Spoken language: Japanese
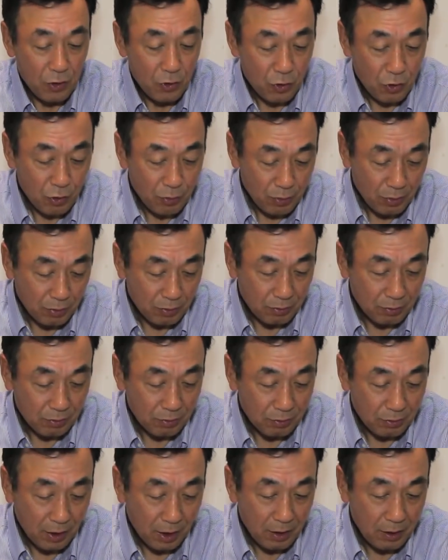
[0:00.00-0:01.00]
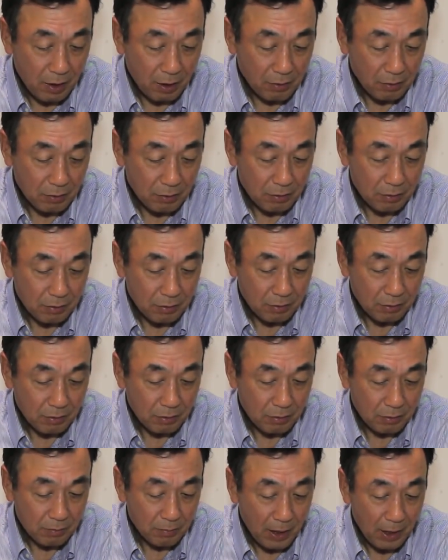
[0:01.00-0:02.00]
十分できている、
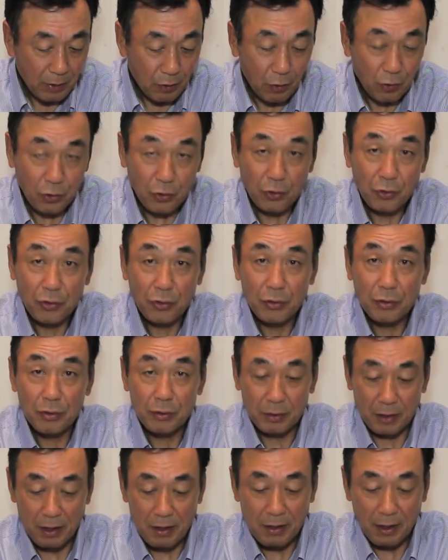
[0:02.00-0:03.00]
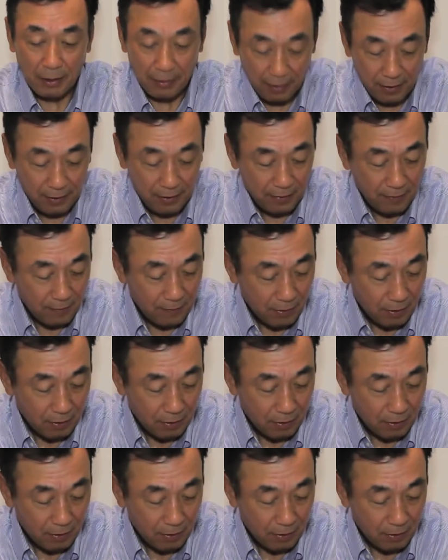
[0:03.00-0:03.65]
まあ、余裕ですかね。